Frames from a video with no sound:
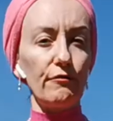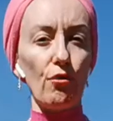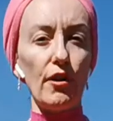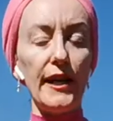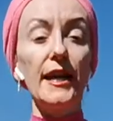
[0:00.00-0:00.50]

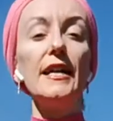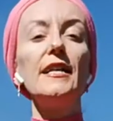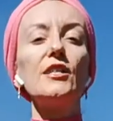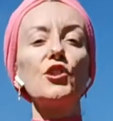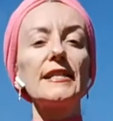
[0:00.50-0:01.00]
fuori,
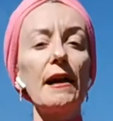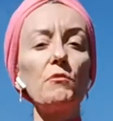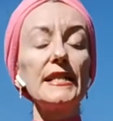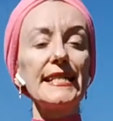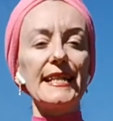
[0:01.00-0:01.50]
ci
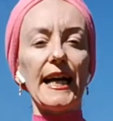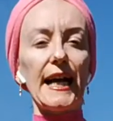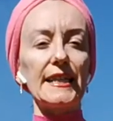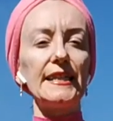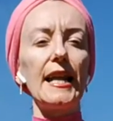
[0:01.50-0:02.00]
siamo
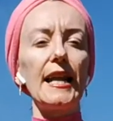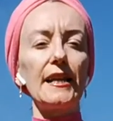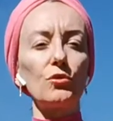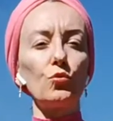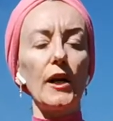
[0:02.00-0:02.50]
distaccati dalla
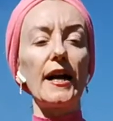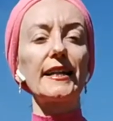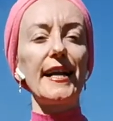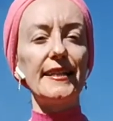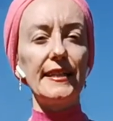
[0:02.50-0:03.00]
natura
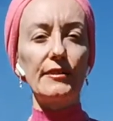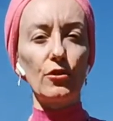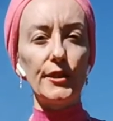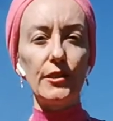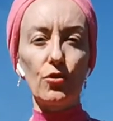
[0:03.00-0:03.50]
che è
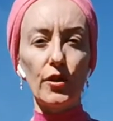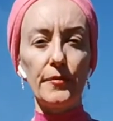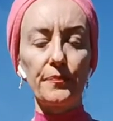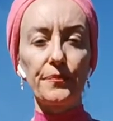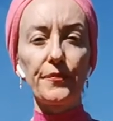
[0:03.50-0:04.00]
dentro di
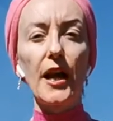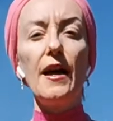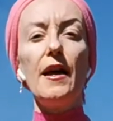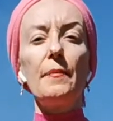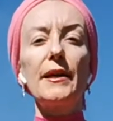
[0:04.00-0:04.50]
noi.
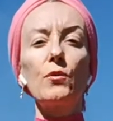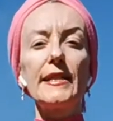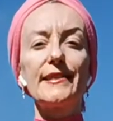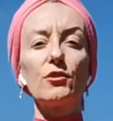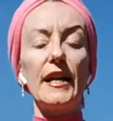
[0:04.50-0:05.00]
Per
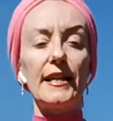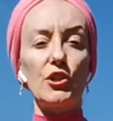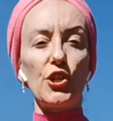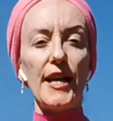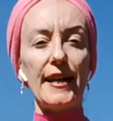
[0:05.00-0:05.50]
questo la
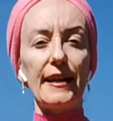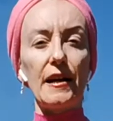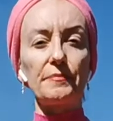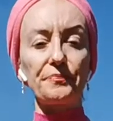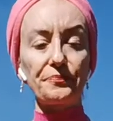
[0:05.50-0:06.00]

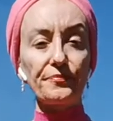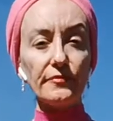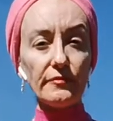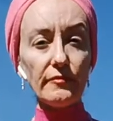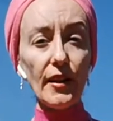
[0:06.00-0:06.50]
ricerca
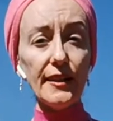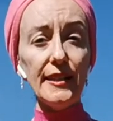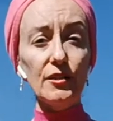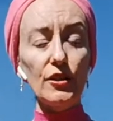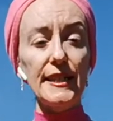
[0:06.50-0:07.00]

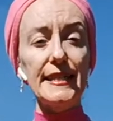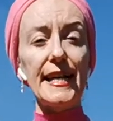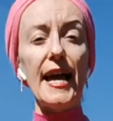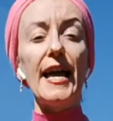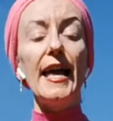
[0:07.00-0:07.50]
dentro di
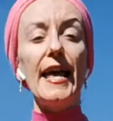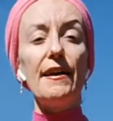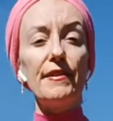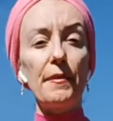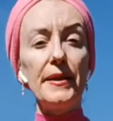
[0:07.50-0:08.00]
sé
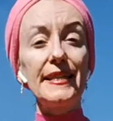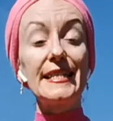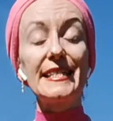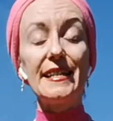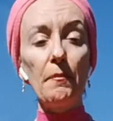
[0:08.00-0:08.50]
è
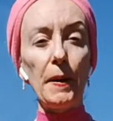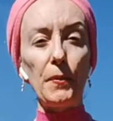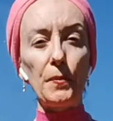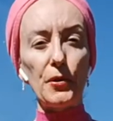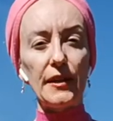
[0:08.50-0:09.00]
veramente sempre
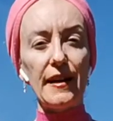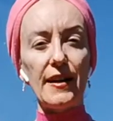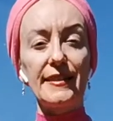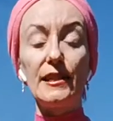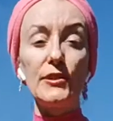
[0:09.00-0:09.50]
più
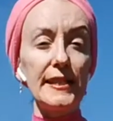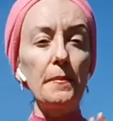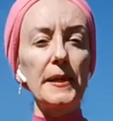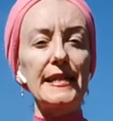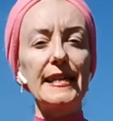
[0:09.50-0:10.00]
importante, lo è
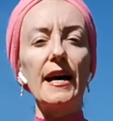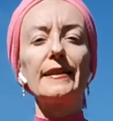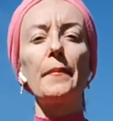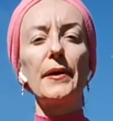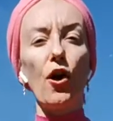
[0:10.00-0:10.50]
sempre
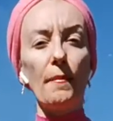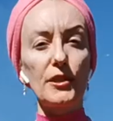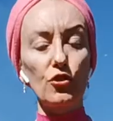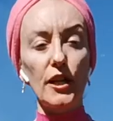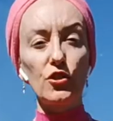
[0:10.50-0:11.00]
stata però a
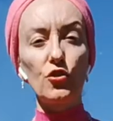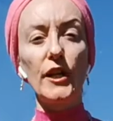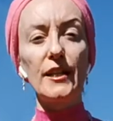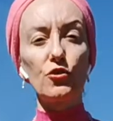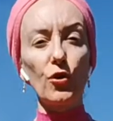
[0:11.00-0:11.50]
maggior
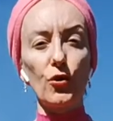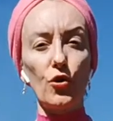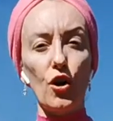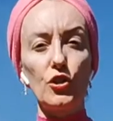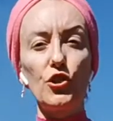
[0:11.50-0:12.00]
ragione al giorno
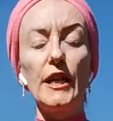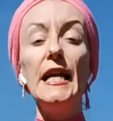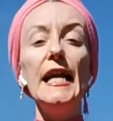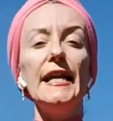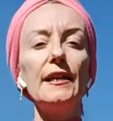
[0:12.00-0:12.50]
d'oggi
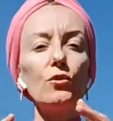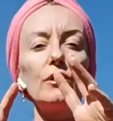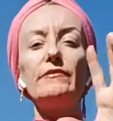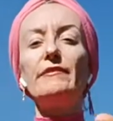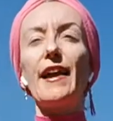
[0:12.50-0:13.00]
in
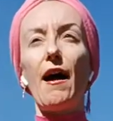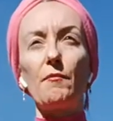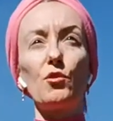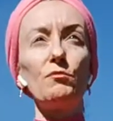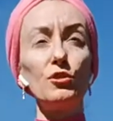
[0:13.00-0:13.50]
cui
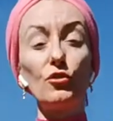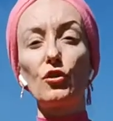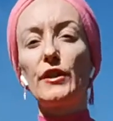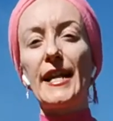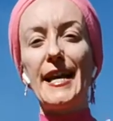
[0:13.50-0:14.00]
viviamo molto
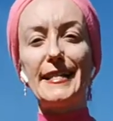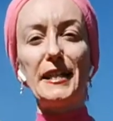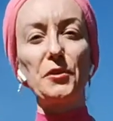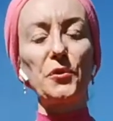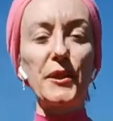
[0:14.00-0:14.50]

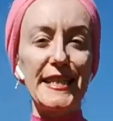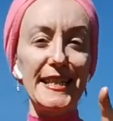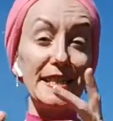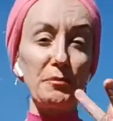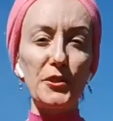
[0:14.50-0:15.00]
connessi con
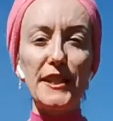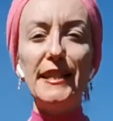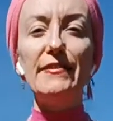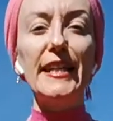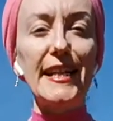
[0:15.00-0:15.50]
questi
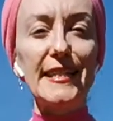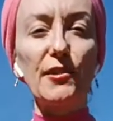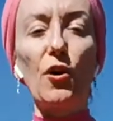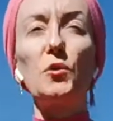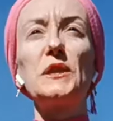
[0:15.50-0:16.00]
dispositivi che
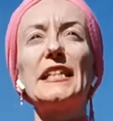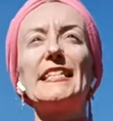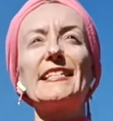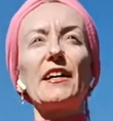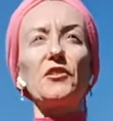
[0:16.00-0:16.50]
sto
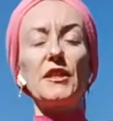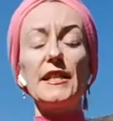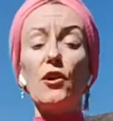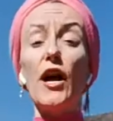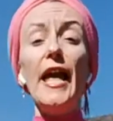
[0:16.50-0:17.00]
utilizzando
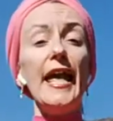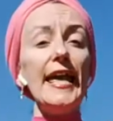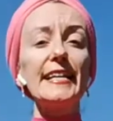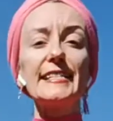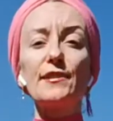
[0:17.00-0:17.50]
anch'io
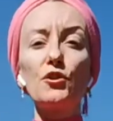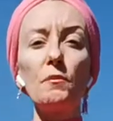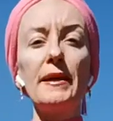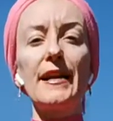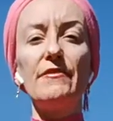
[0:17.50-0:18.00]
e che
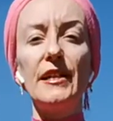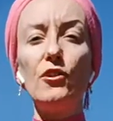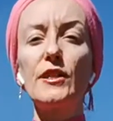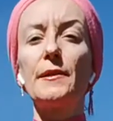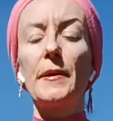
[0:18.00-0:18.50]
sono
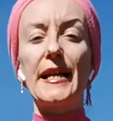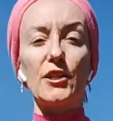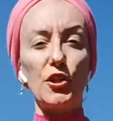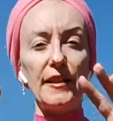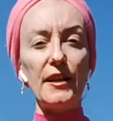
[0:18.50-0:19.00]
meravigliosi
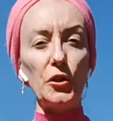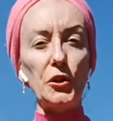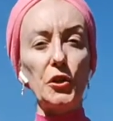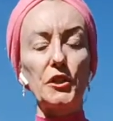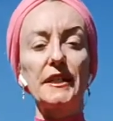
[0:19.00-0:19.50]
perché ci tengono
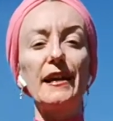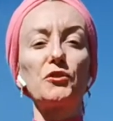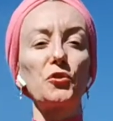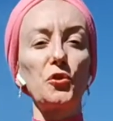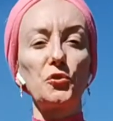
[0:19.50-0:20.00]
in
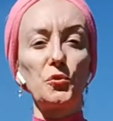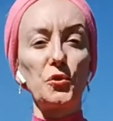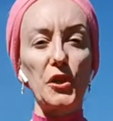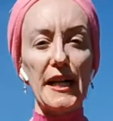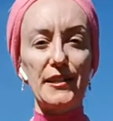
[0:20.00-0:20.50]
contatto con
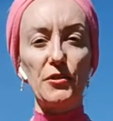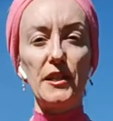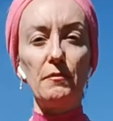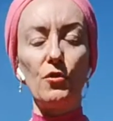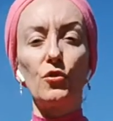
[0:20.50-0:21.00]
tutto il resto
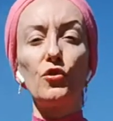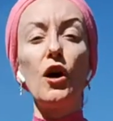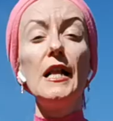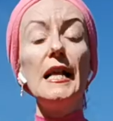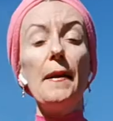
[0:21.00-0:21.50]
del mondo,
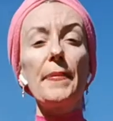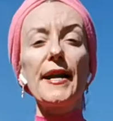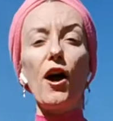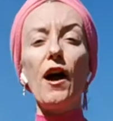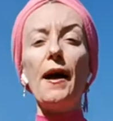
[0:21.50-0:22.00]

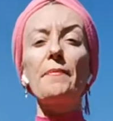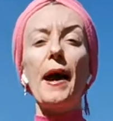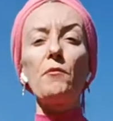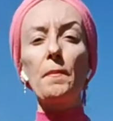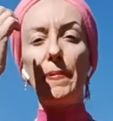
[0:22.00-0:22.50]
però
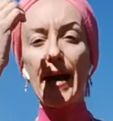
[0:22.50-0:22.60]
abbiamo